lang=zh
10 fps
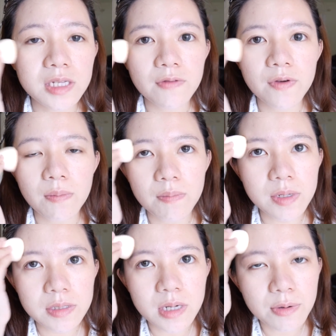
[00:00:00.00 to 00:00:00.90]
气垫粉
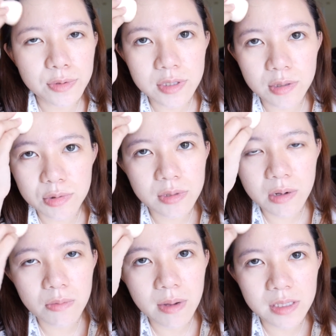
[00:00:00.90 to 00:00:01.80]
饼，这样我就想说，
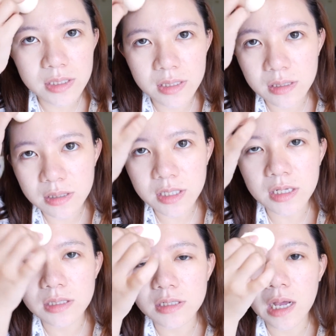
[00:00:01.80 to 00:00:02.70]
那我买新的这
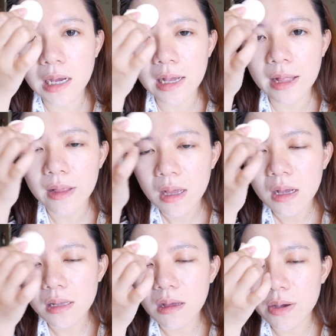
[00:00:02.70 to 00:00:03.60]
个试看看。
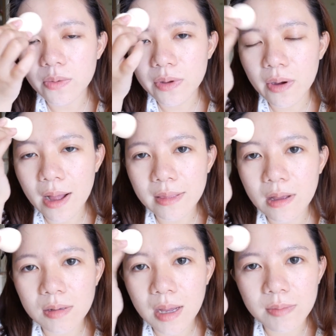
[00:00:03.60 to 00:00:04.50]
然后因为又看
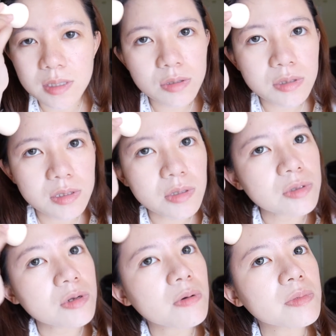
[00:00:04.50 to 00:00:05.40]
到他们又是
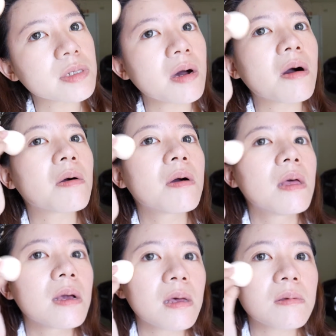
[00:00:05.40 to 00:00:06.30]
用这种比较
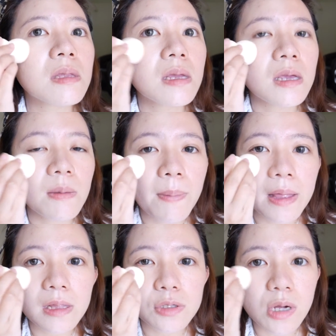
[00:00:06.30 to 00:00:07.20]
跟一
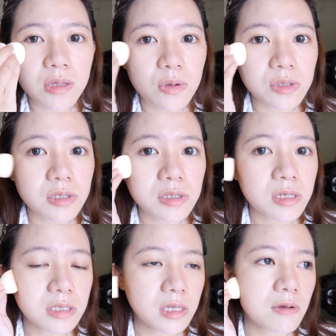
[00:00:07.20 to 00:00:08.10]
般的传统式
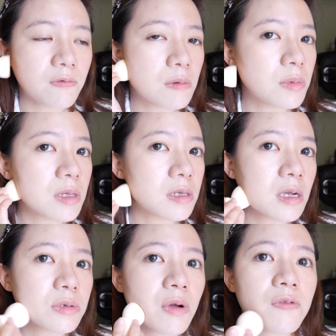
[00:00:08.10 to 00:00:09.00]
的气垫粉饼的
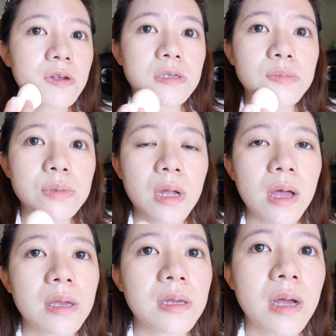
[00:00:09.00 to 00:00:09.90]
上妆方式不
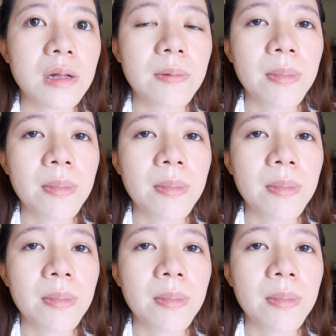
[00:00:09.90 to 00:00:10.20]
太一样，